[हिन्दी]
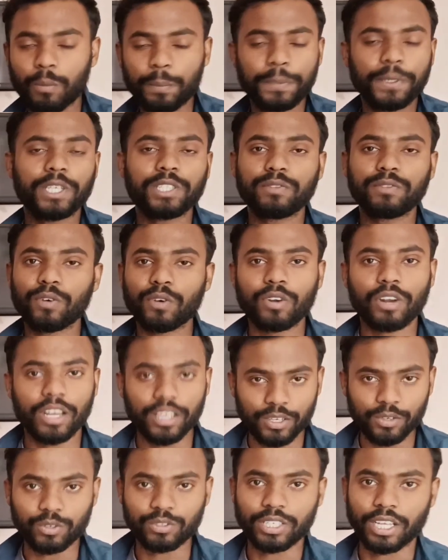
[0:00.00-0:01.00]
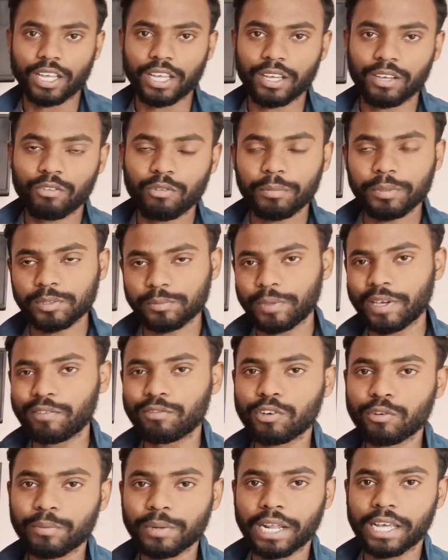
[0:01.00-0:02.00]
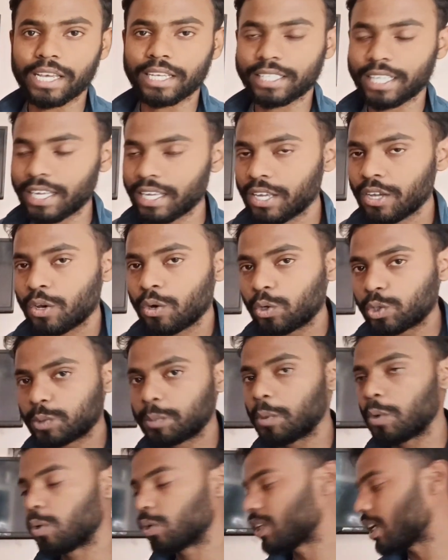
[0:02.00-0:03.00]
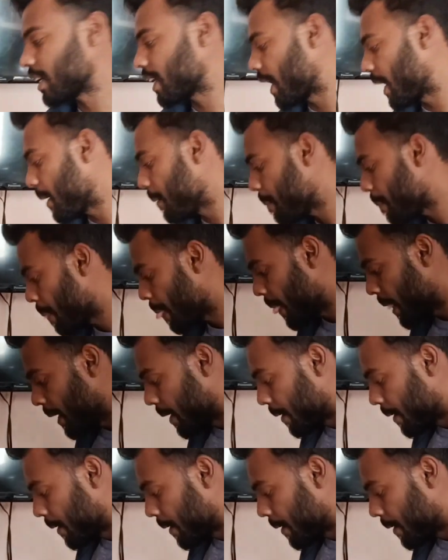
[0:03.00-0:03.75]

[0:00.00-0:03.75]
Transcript: वो पी एस फोर नहीं होता है वो बस बेवकूफ़ बनाया जाता है उसमें होता क्या है